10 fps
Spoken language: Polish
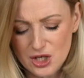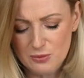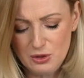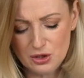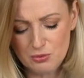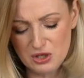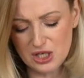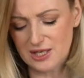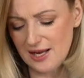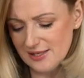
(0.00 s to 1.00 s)
Czy mi to już
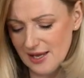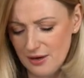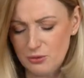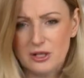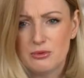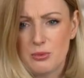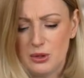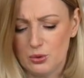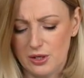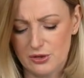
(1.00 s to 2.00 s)
przeszkadza? Akurat w
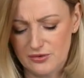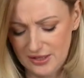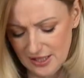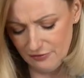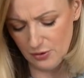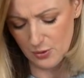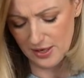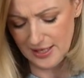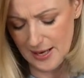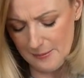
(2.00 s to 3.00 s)
przypadku tego swetra w
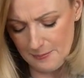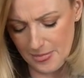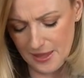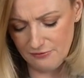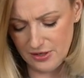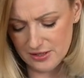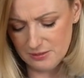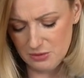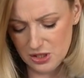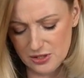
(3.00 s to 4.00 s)
ogóle nie, mm,
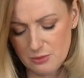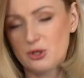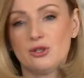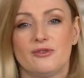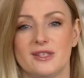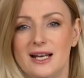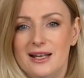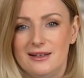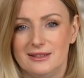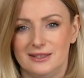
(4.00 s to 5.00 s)
więc myślę sobie, że to
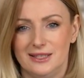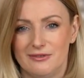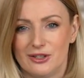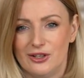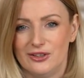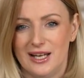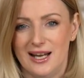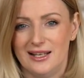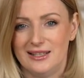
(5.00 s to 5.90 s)
wcale e, nie wygląda